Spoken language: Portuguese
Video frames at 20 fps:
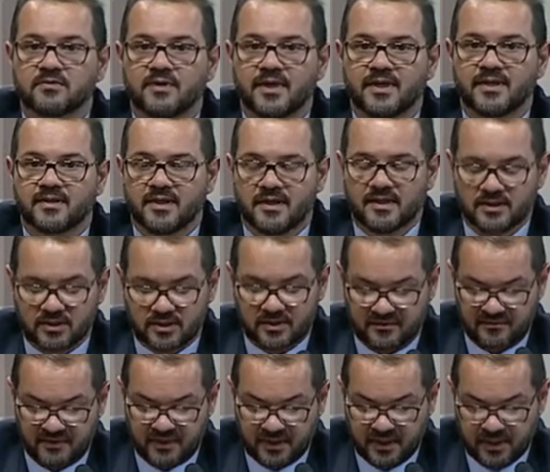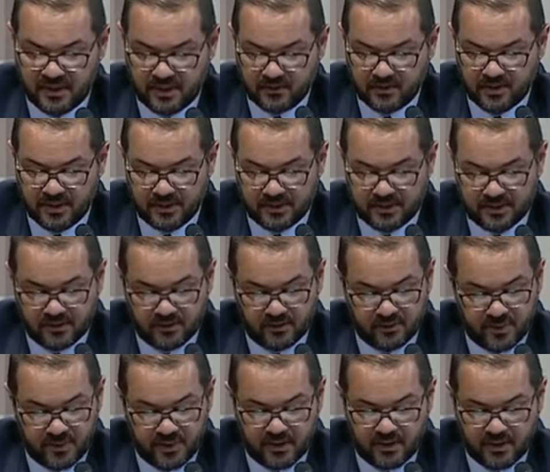qualidade de vida reconhecidos
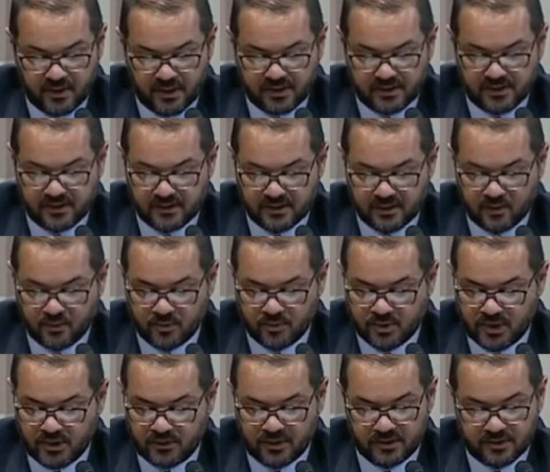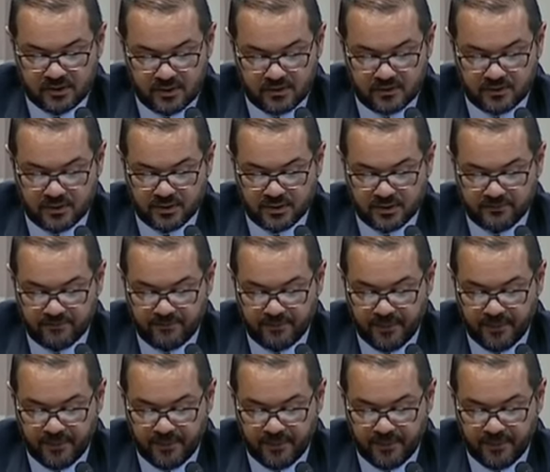pela Organização Mundial da Saúde.